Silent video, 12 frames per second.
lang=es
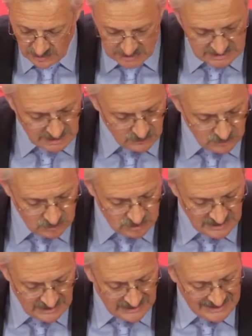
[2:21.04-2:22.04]
millones de euros,
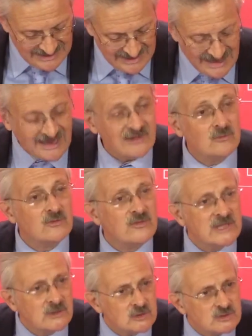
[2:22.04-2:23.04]

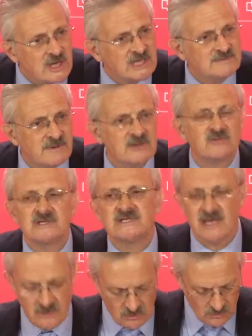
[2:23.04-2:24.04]
reduciéndose respecto a
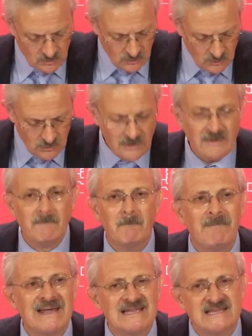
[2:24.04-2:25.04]
este año un
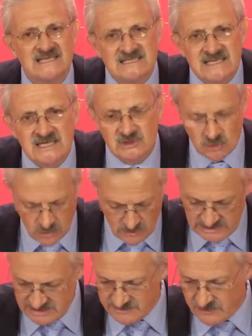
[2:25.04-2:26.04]

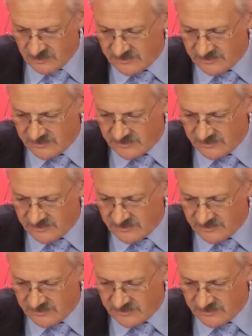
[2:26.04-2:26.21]
26,6%.